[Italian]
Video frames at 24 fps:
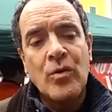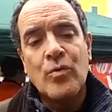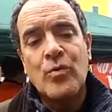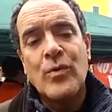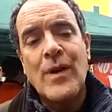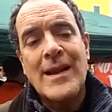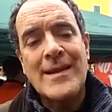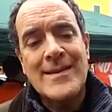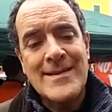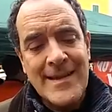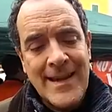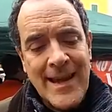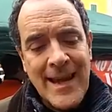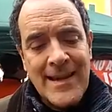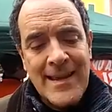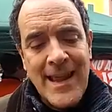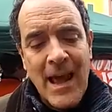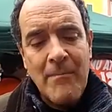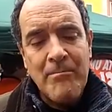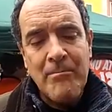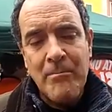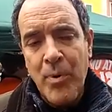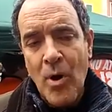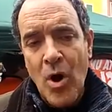una
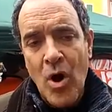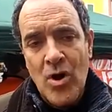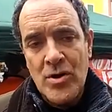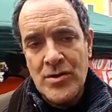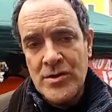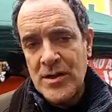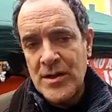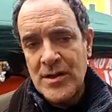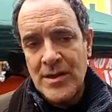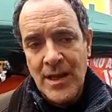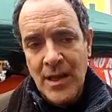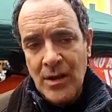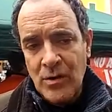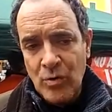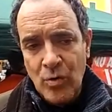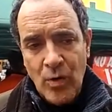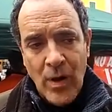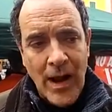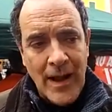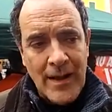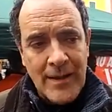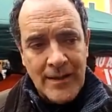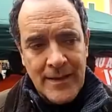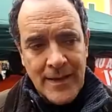scheda apposita
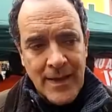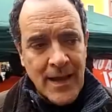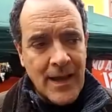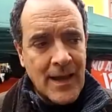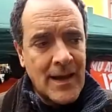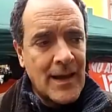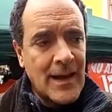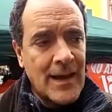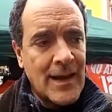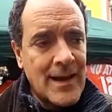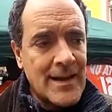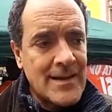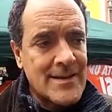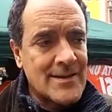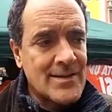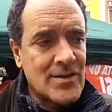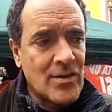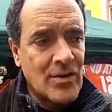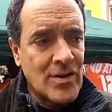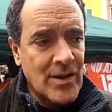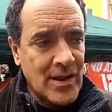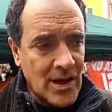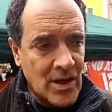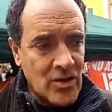durante le
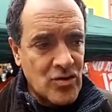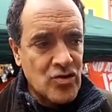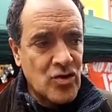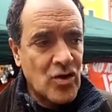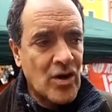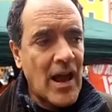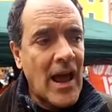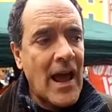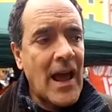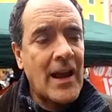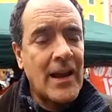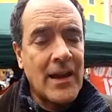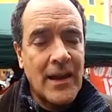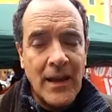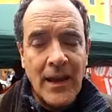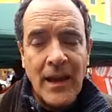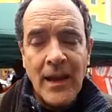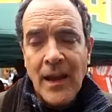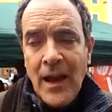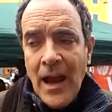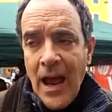elezioni regionali